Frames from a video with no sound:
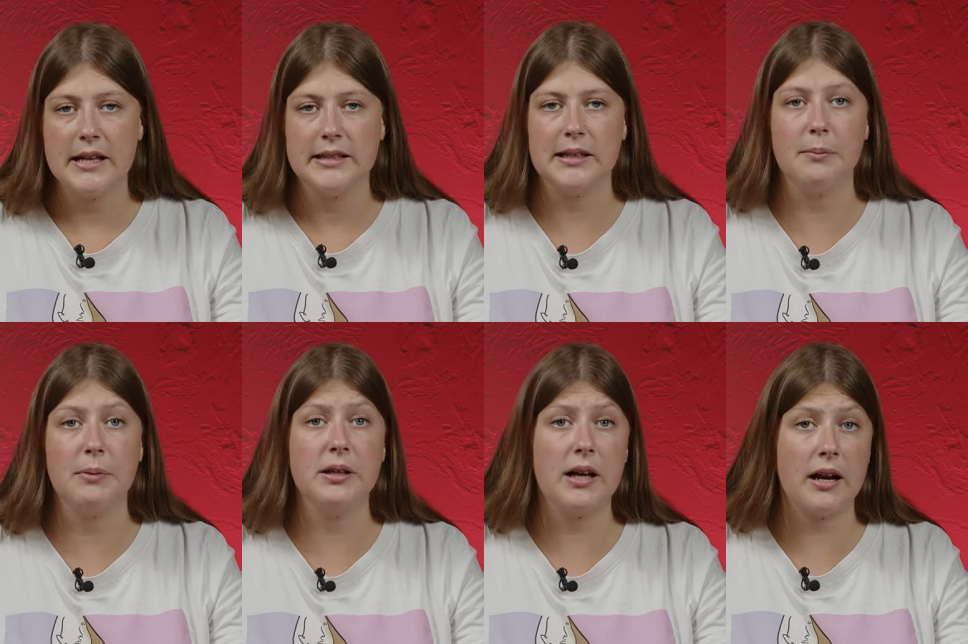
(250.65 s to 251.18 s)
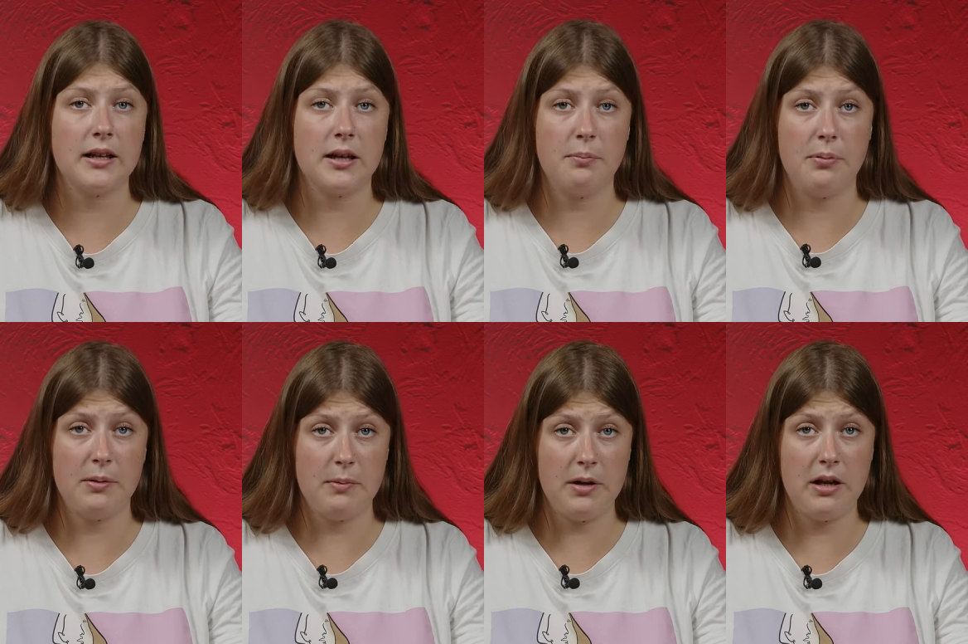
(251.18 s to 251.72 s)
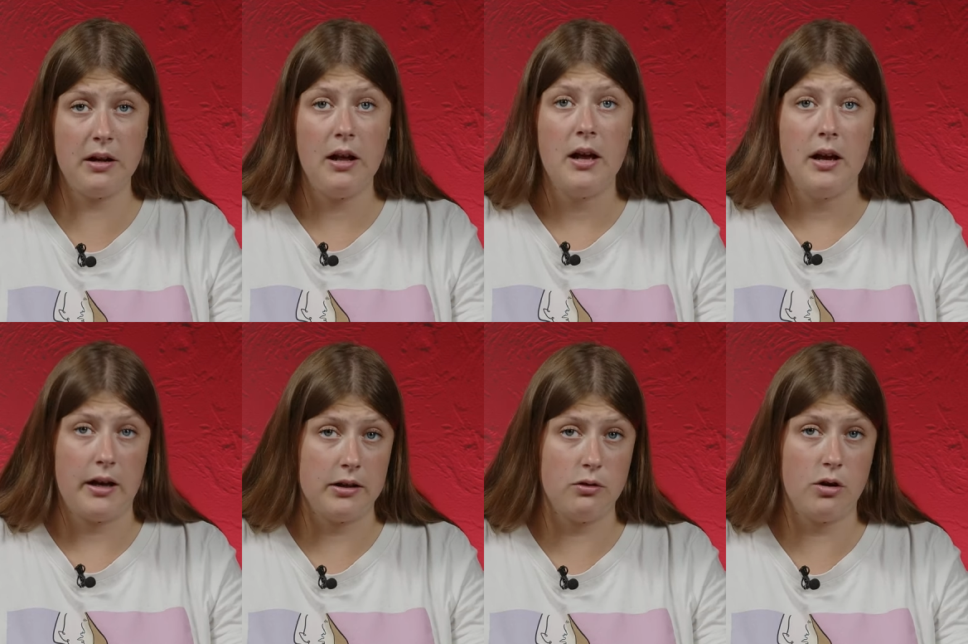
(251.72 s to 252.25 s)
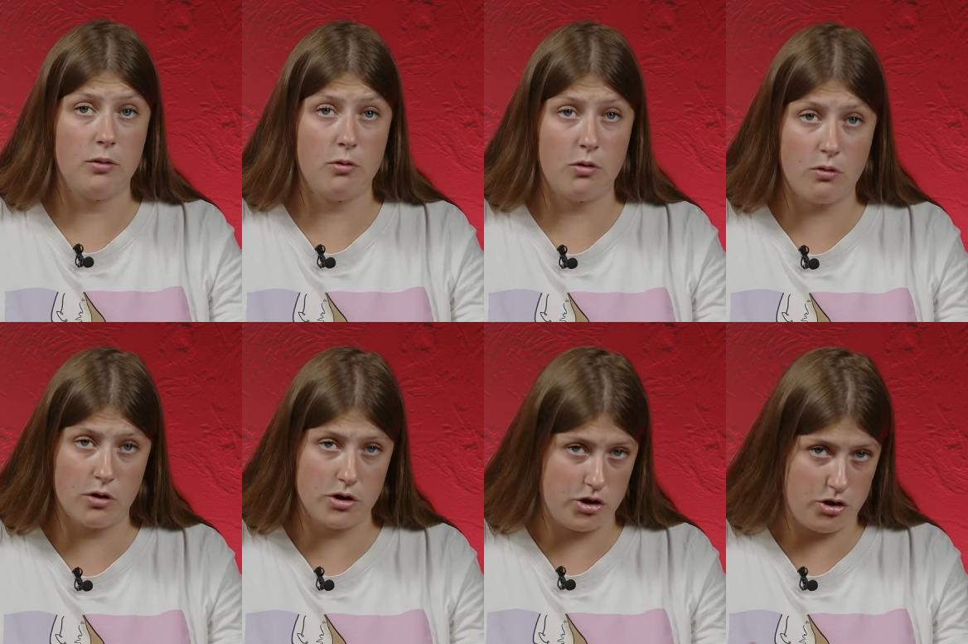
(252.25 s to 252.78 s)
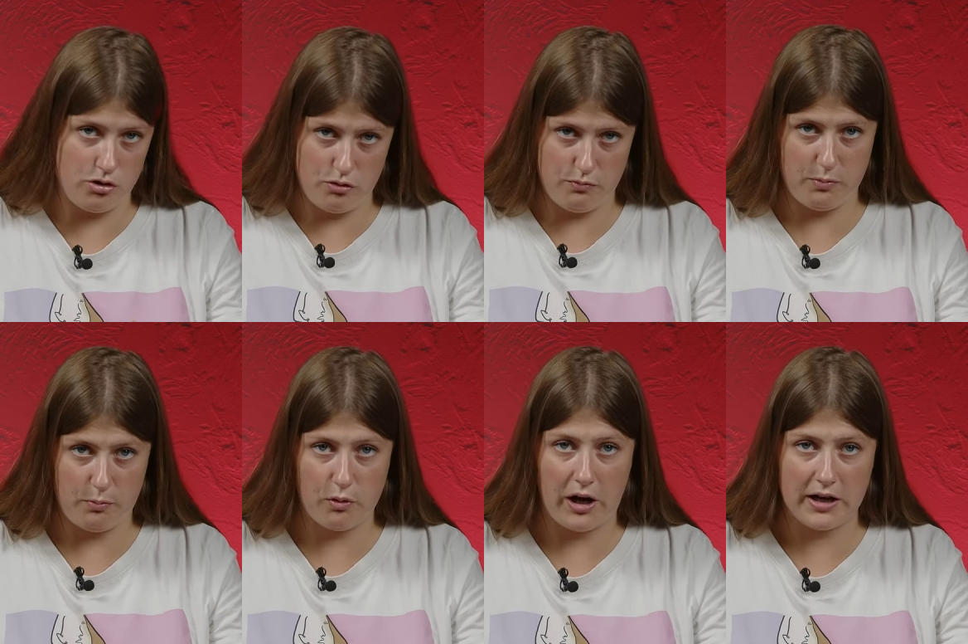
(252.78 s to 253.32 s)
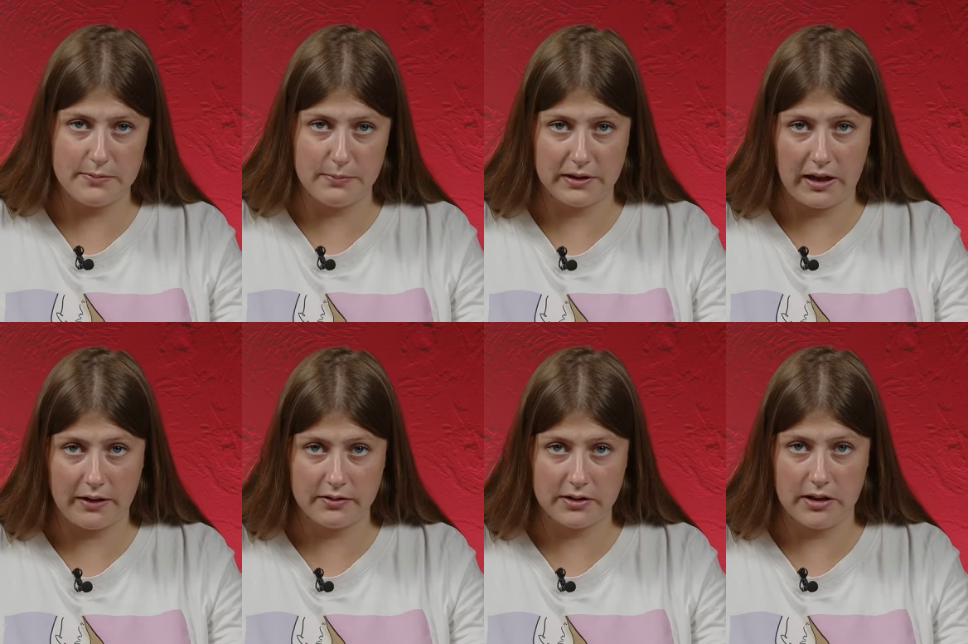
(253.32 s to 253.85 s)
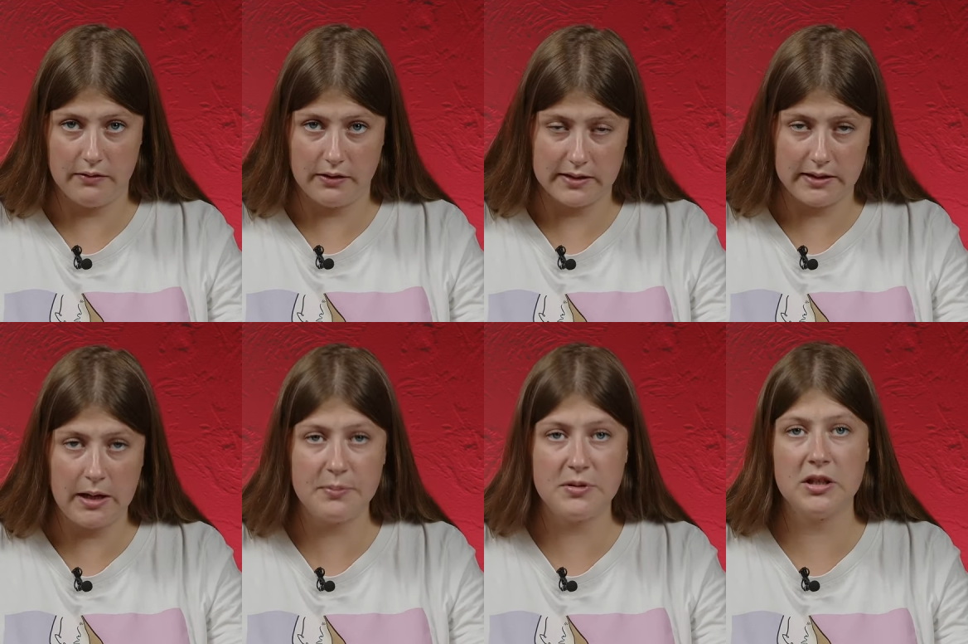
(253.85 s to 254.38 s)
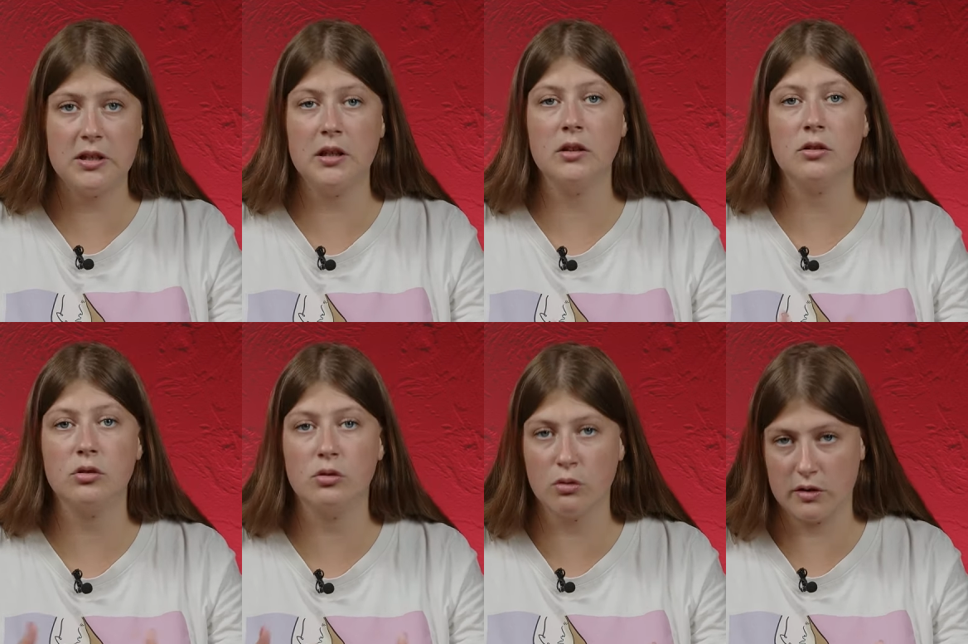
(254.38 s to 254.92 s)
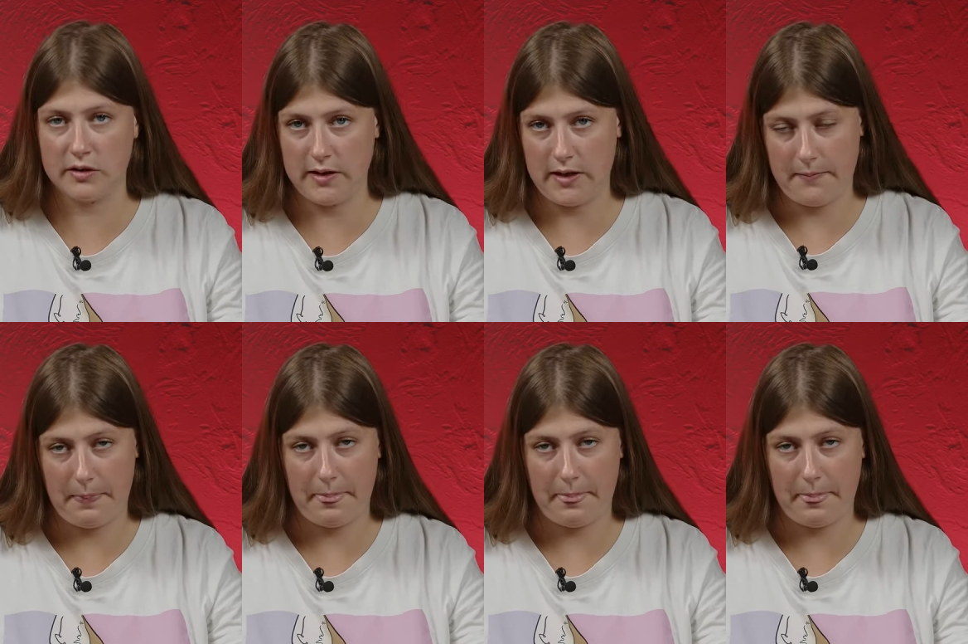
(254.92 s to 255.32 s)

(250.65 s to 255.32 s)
Самый яркий пример, которым очень любят пугать молдавские евроскептики – Турция –